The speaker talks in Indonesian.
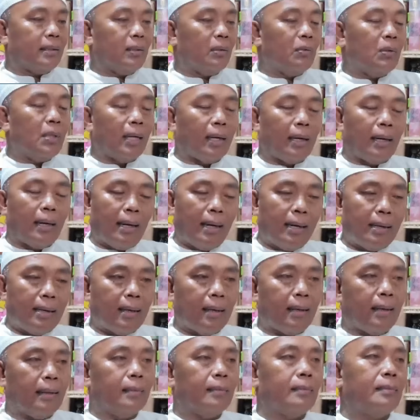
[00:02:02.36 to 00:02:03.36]
anak saya udah nggak
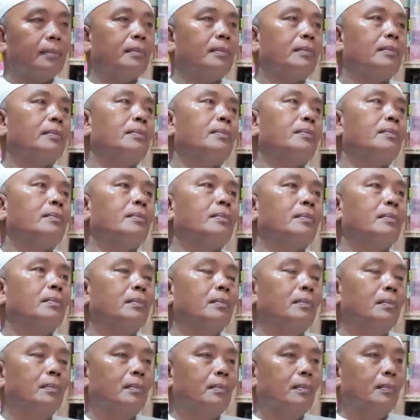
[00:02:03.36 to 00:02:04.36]
ada.
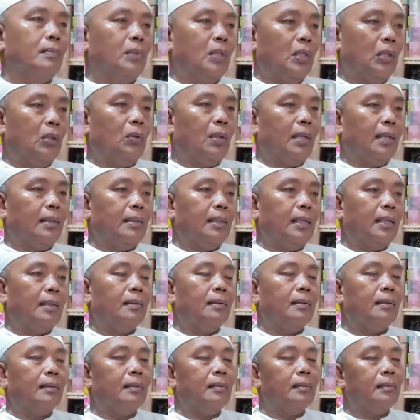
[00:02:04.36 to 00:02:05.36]
Itu aja.
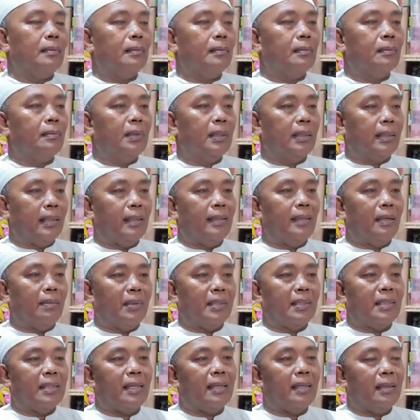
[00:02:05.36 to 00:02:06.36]

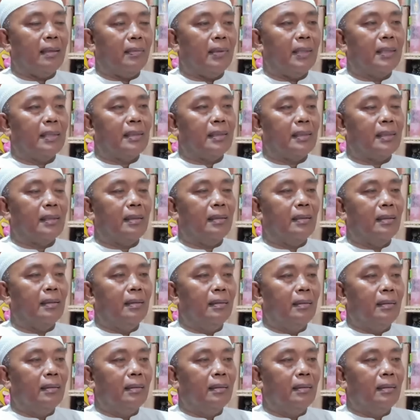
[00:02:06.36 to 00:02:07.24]
Mintanya mas saya mas.